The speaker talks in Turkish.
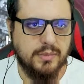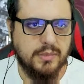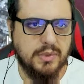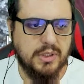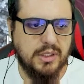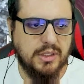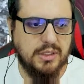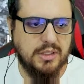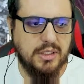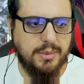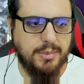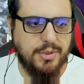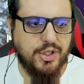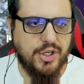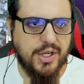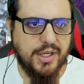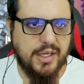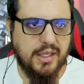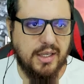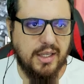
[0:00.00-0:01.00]
Hızlı bir
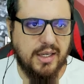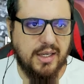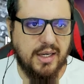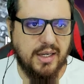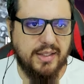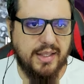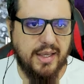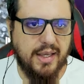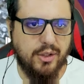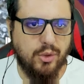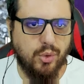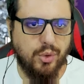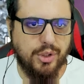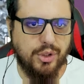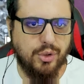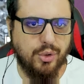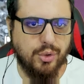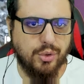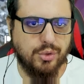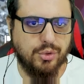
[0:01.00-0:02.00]
şekilde kadehe doğru
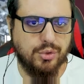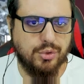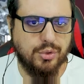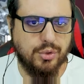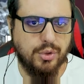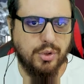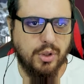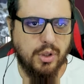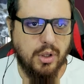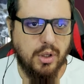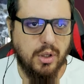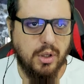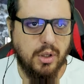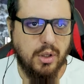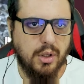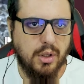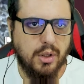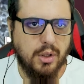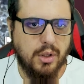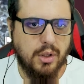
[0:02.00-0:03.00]
gidiyoruz.
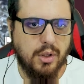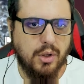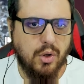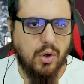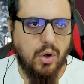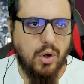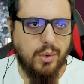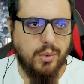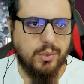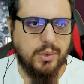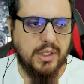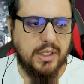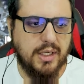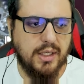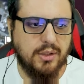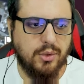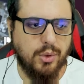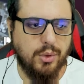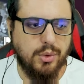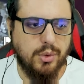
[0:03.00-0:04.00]
Oh
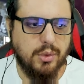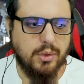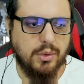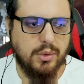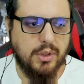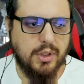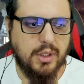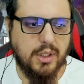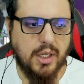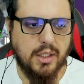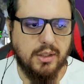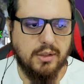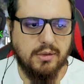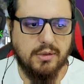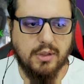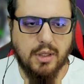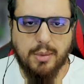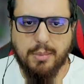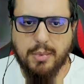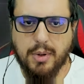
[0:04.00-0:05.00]
dikkat ol. Dikkat
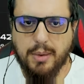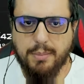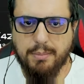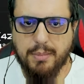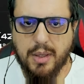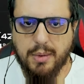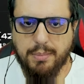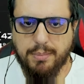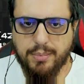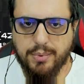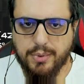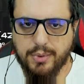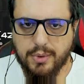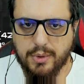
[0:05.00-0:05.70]
tamam map.